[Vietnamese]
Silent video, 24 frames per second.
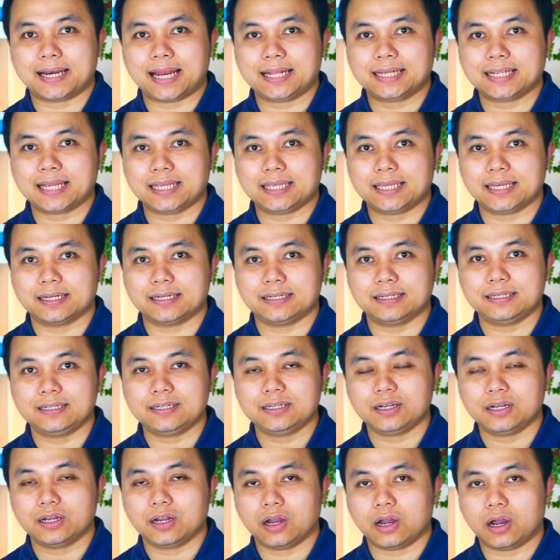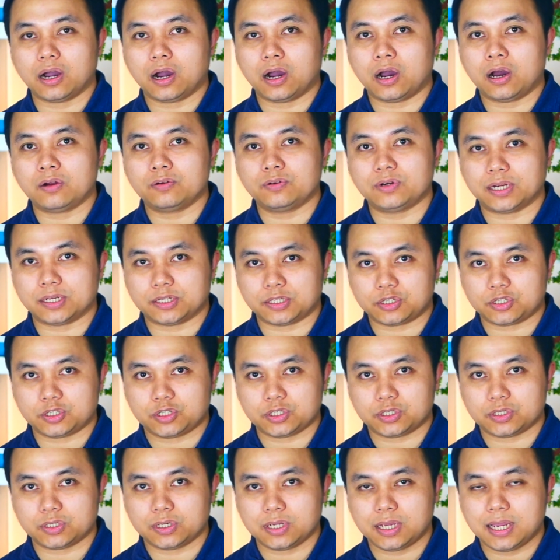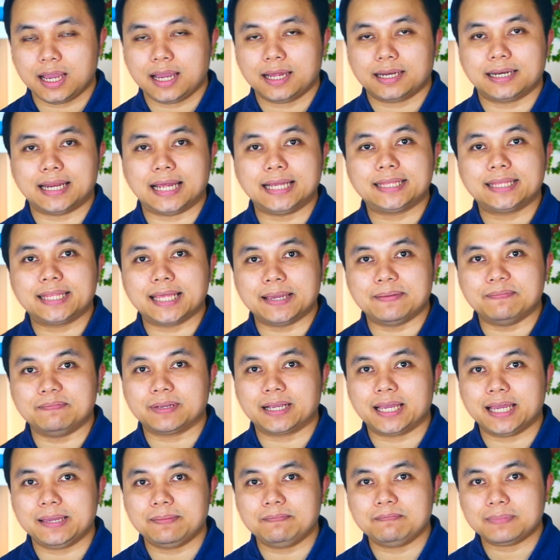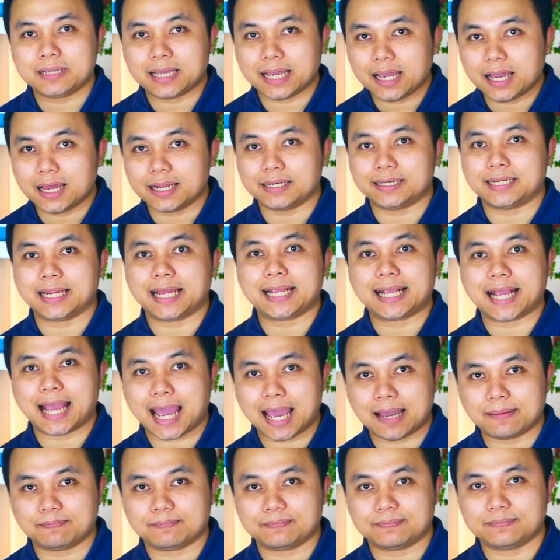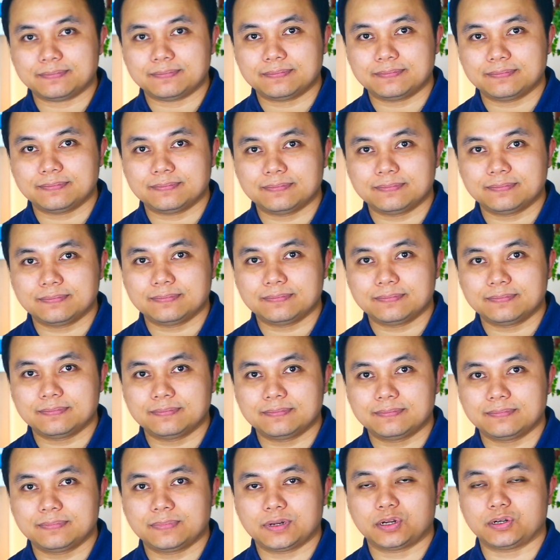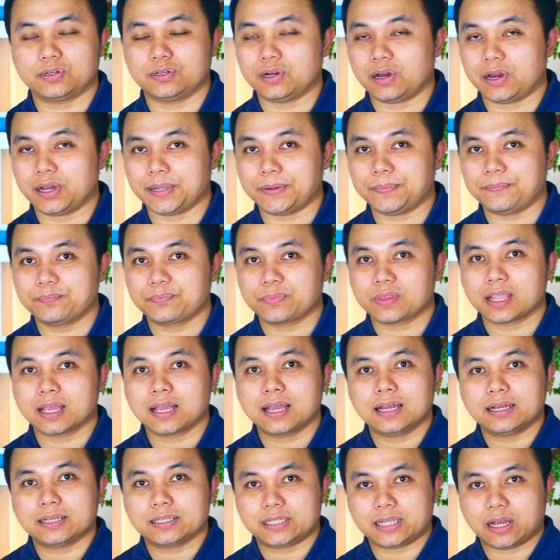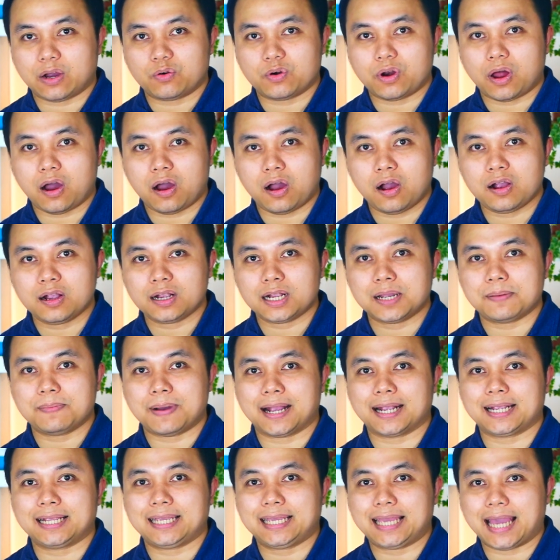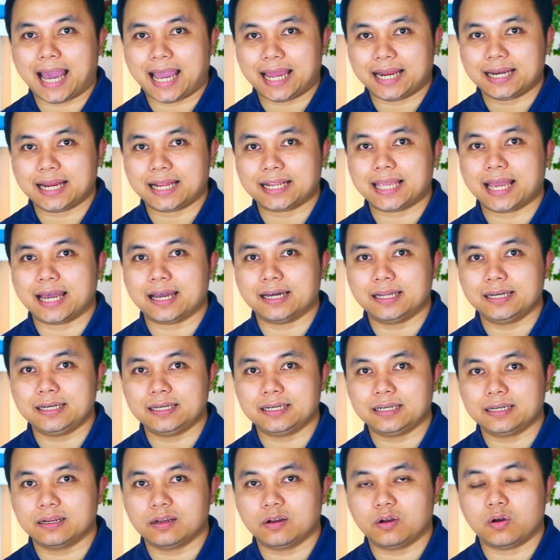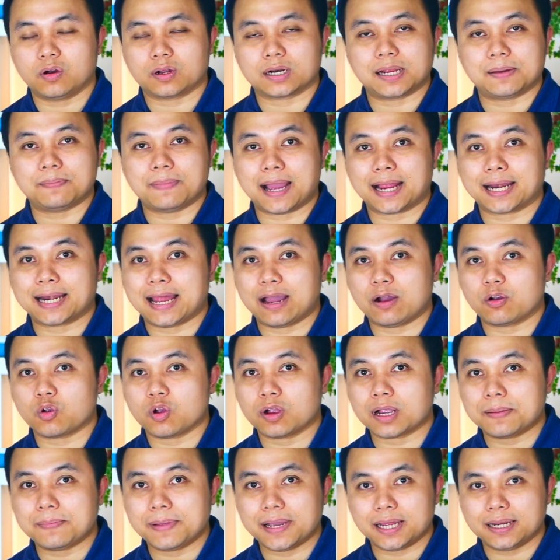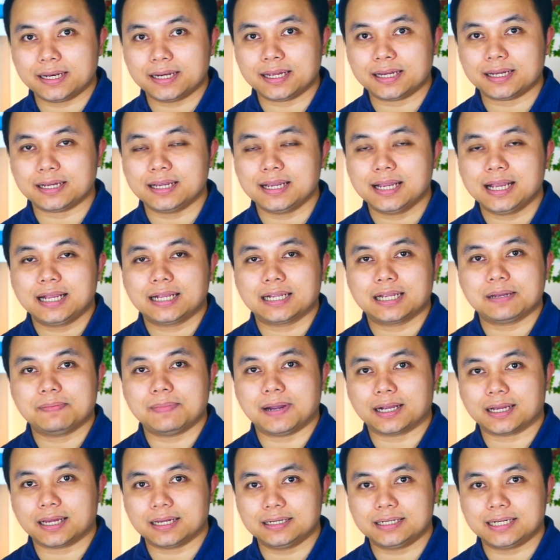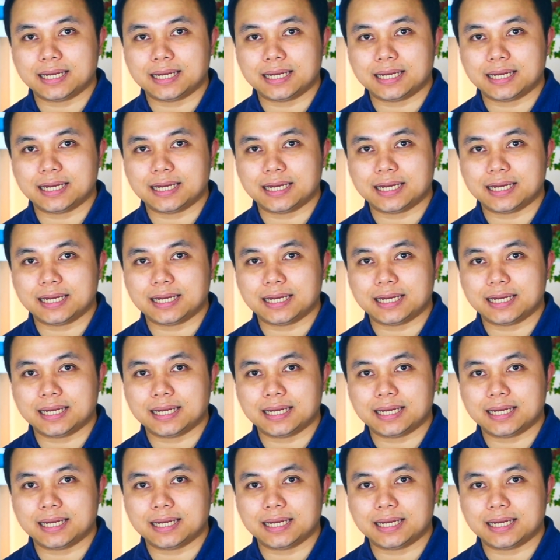đánh cái chữ orange để tìm kiếm cái hình trái cam. Rồi sau đó các bạn chạy ra nhà in hoặc là bạn nào có cái máy in á các bạn in